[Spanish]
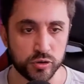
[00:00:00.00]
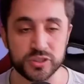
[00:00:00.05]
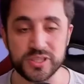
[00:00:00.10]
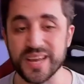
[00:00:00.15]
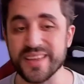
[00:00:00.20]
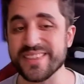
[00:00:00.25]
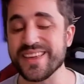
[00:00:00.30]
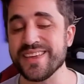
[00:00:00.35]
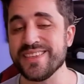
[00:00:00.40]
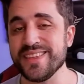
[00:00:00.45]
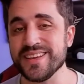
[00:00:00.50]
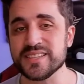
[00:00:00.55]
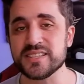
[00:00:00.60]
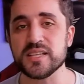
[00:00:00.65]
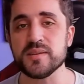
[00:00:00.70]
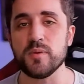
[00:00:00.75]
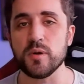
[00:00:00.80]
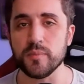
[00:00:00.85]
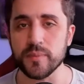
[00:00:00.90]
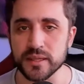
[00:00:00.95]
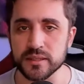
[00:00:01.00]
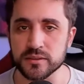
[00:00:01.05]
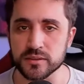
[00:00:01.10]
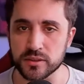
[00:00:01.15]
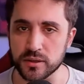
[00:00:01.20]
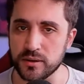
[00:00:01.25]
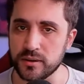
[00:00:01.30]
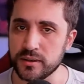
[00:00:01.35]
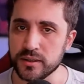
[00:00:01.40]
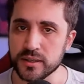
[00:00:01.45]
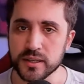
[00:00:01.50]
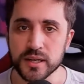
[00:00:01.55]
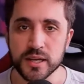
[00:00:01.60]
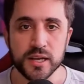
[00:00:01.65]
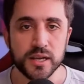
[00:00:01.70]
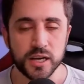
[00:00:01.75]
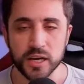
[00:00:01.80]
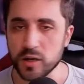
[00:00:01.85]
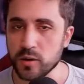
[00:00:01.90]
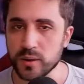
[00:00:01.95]
O sea, desde ese momento
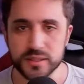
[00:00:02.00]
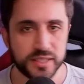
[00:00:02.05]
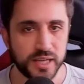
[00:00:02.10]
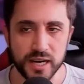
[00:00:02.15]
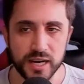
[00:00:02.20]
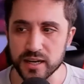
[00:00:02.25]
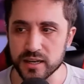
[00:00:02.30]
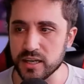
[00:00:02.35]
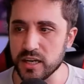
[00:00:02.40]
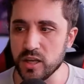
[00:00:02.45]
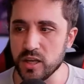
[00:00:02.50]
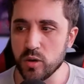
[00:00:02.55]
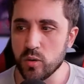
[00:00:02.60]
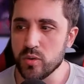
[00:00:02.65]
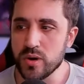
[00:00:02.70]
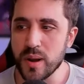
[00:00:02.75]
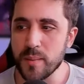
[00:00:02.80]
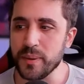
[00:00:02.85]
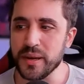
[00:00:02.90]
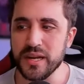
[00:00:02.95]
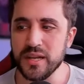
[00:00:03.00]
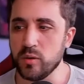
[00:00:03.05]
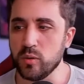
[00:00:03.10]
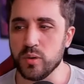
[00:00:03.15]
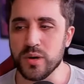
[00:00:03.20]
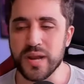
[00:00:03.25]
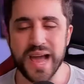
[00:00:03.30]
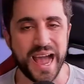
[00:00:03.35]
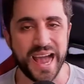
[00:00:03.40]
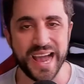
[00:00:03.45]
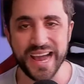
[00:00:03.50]
que no estrenan ninguna película